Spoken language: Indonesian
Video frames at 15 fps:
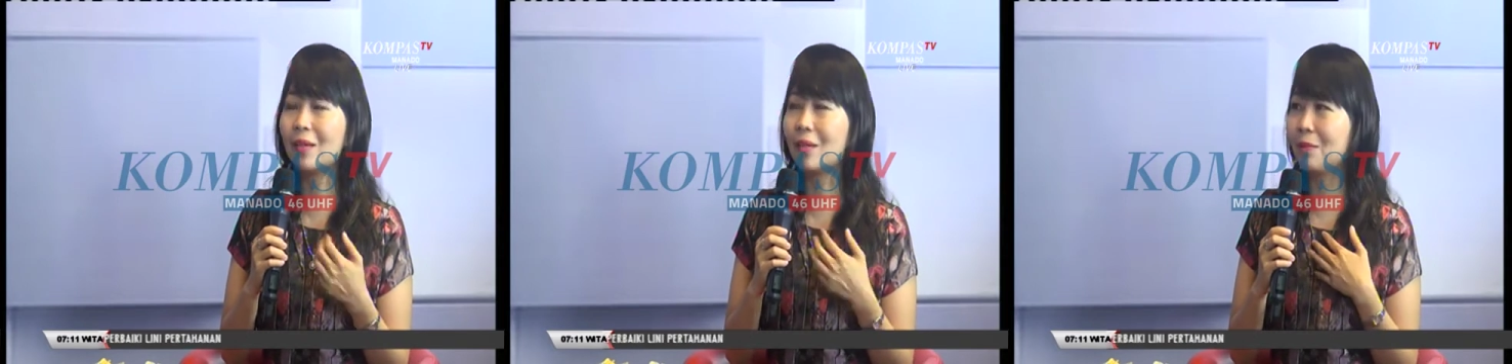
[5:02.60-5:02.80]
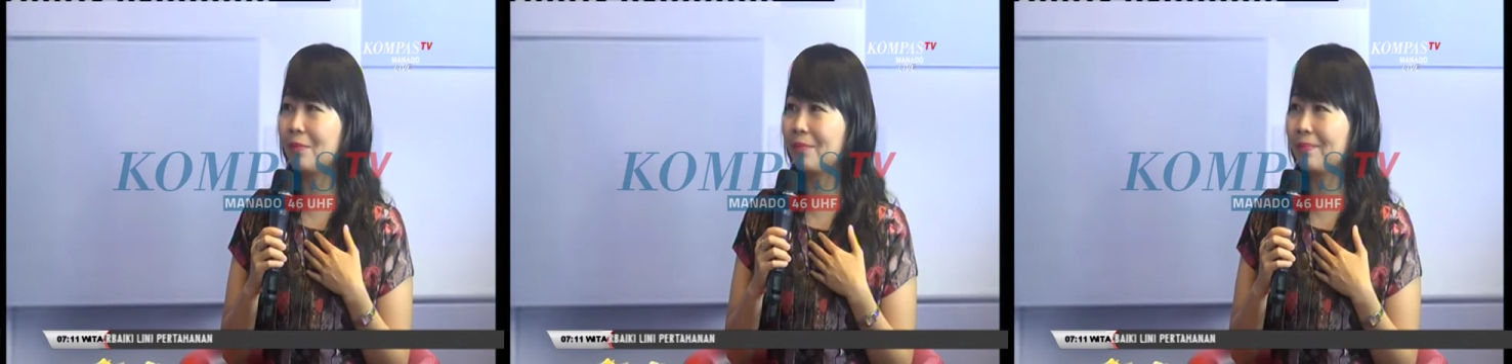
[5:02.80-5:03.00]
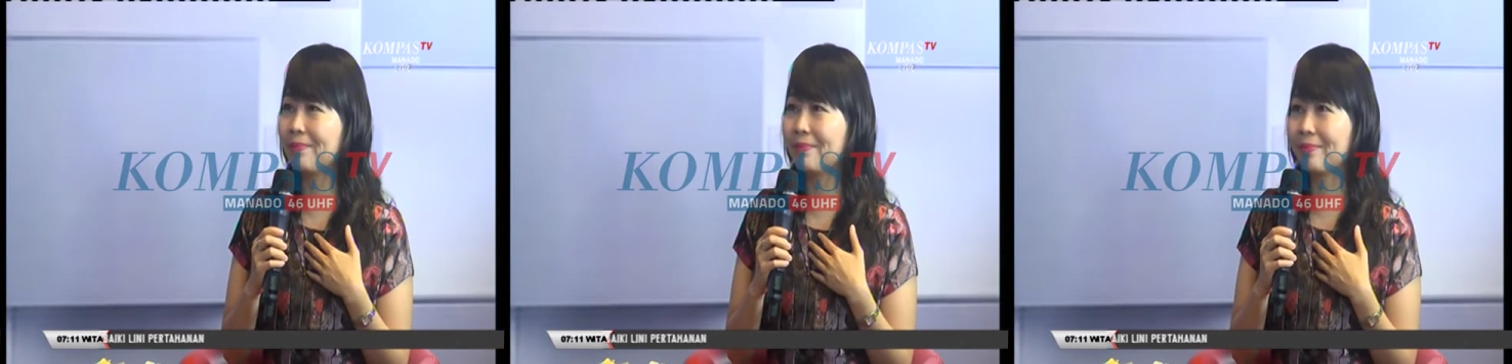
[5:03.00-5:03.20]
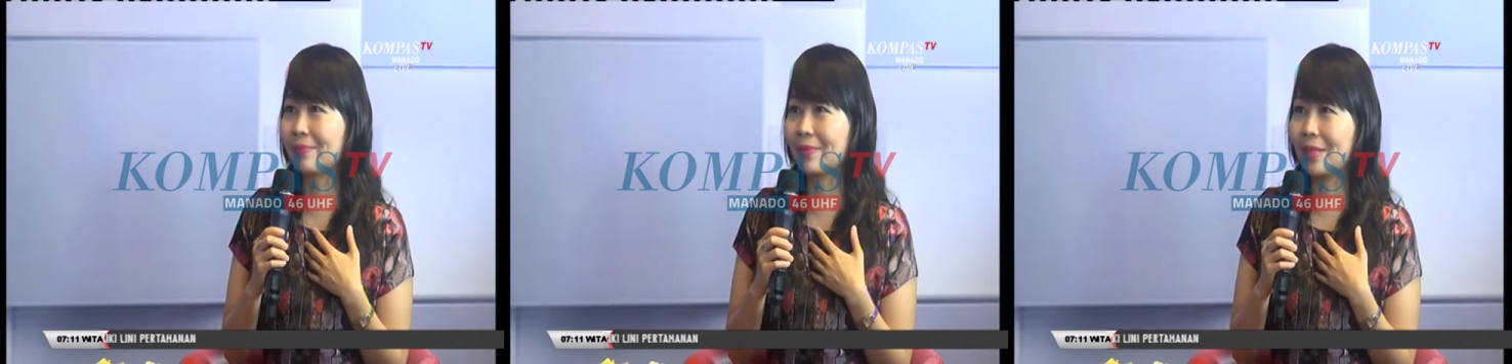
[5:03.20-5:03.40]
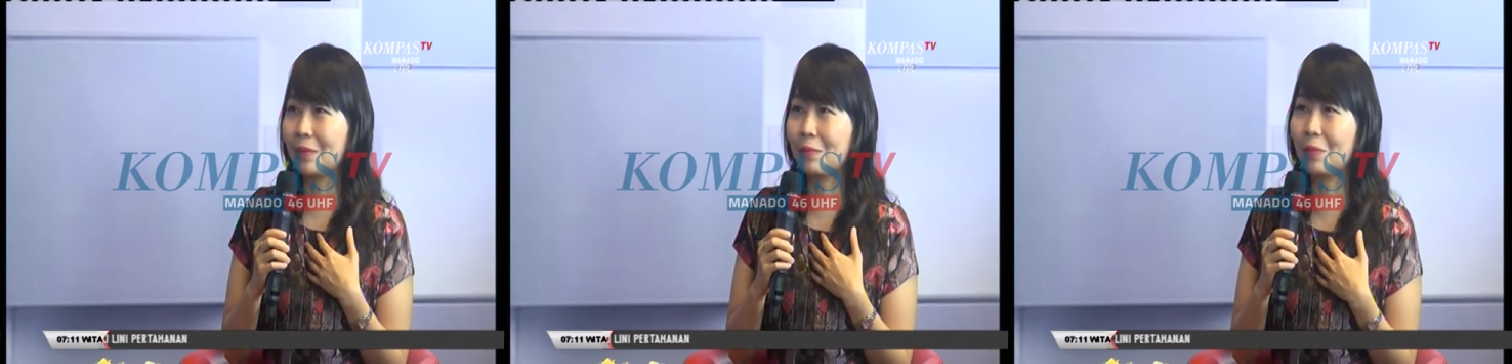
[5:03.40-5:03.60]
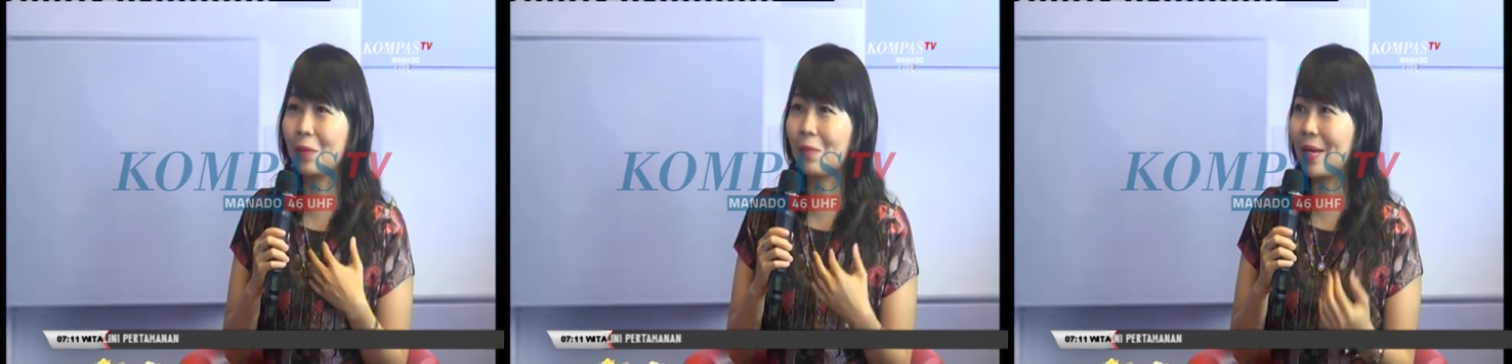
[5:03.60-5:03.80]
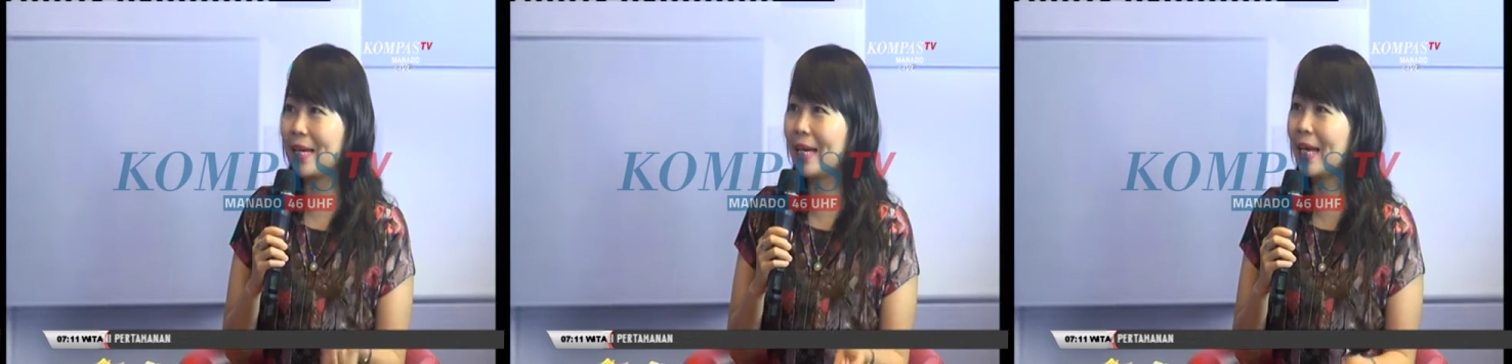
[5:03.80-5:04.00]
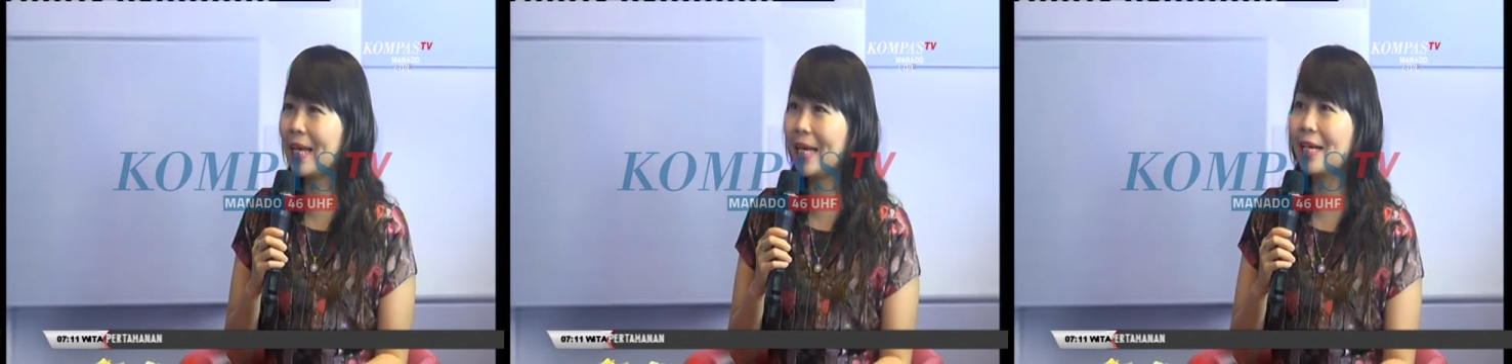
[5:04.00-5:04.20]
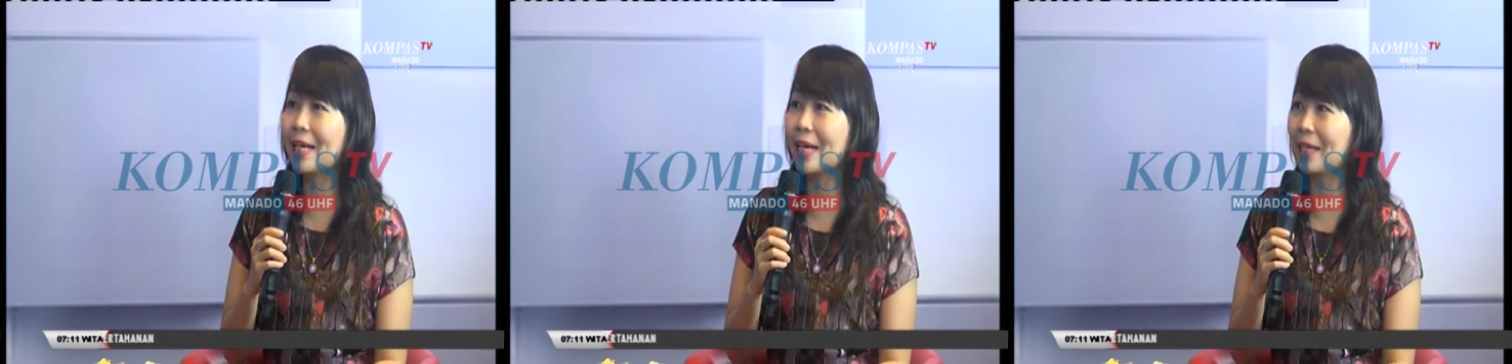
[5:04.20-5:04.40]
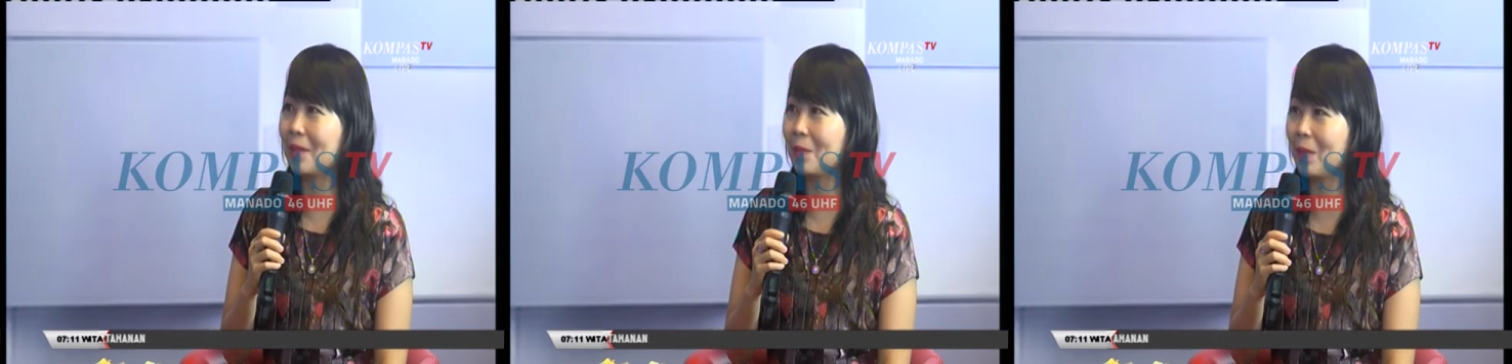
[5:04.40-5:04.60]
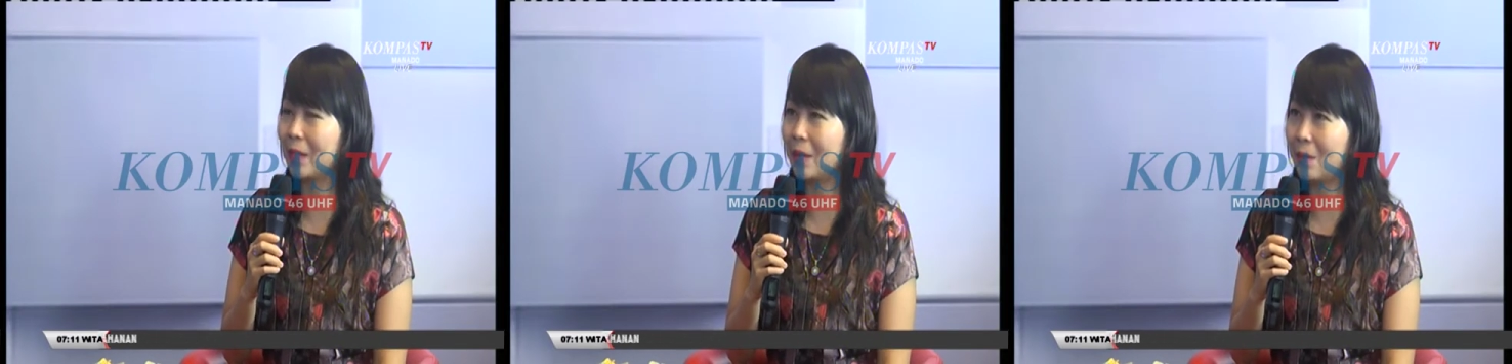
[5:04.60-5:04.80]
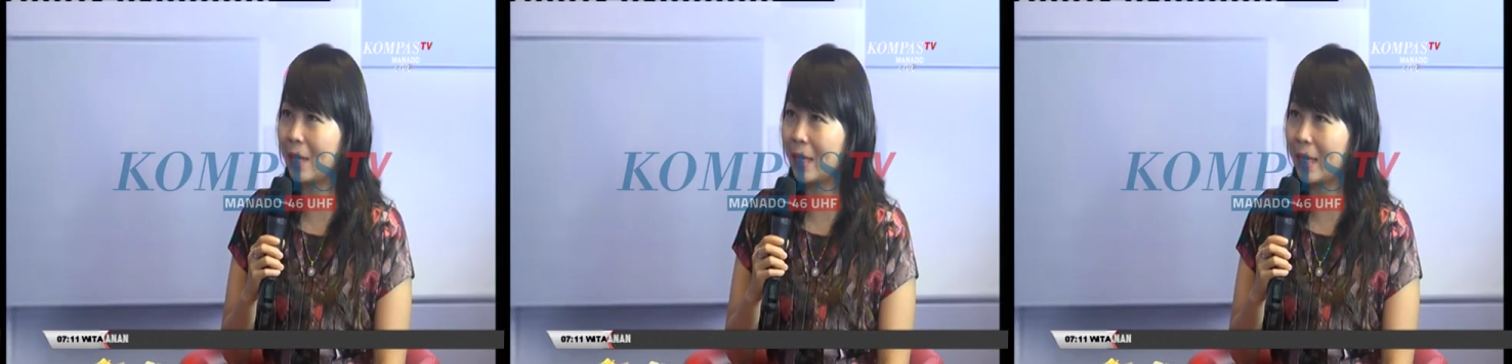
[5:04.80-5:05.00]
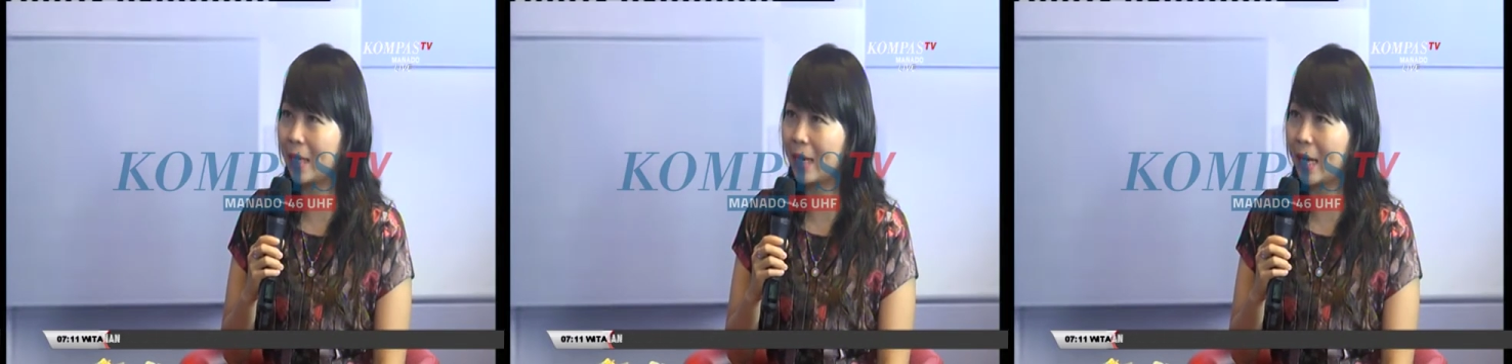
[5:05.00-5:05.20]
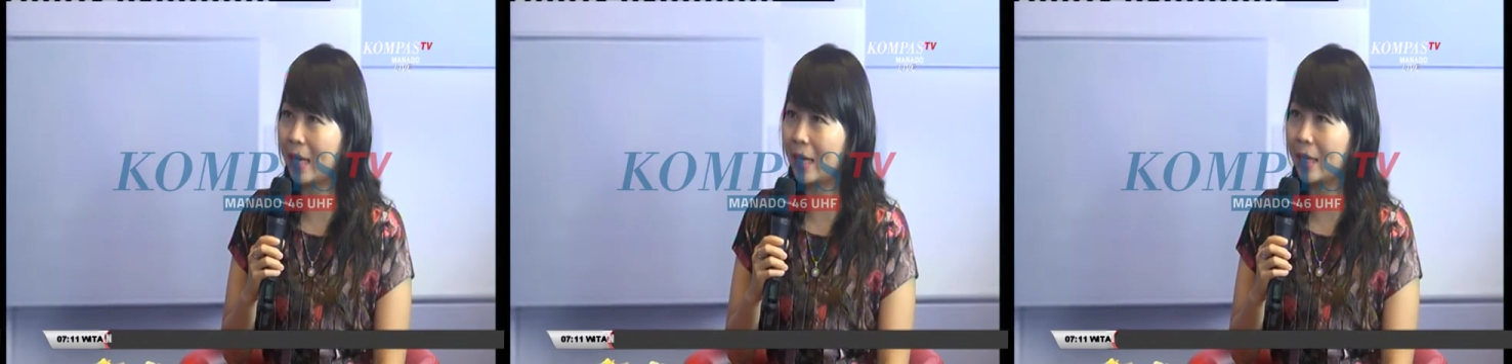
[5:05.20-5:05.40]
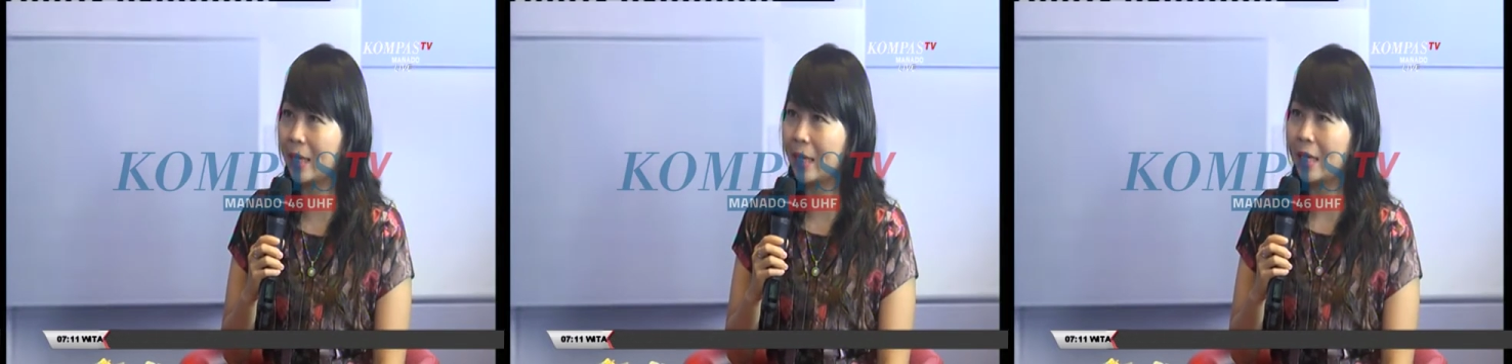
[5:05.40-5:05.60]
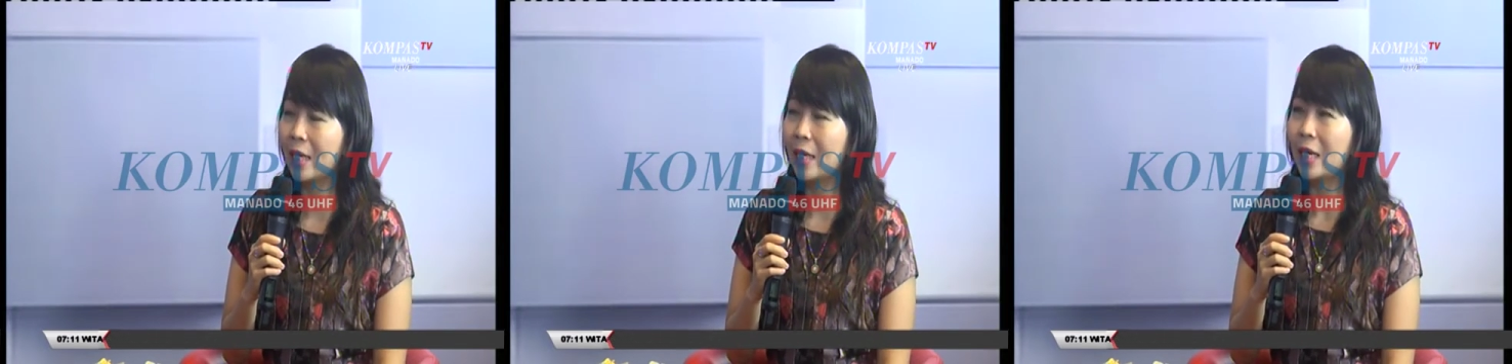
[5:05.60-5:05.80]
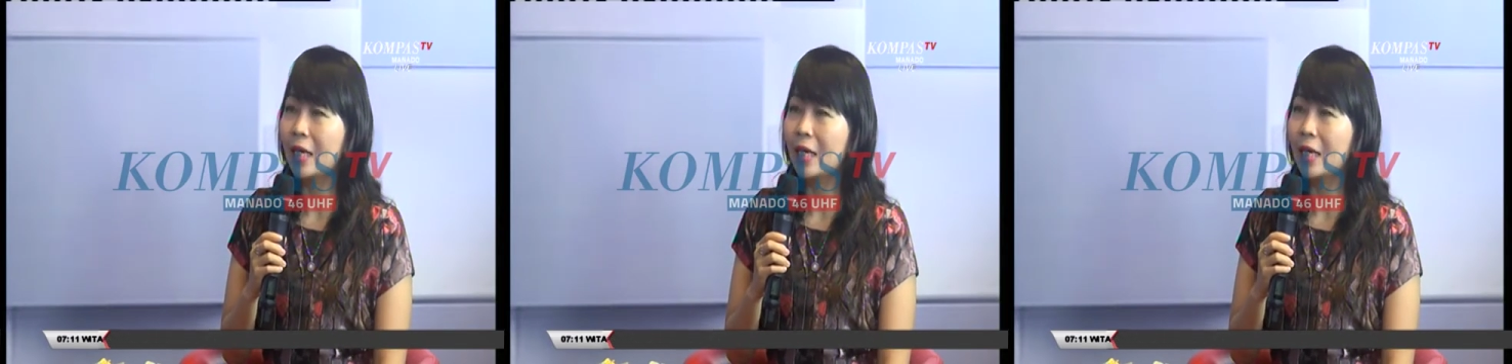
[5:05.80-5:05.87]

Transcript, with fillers: um, berbeda ya dengan teman-teman yang lain. Hmm.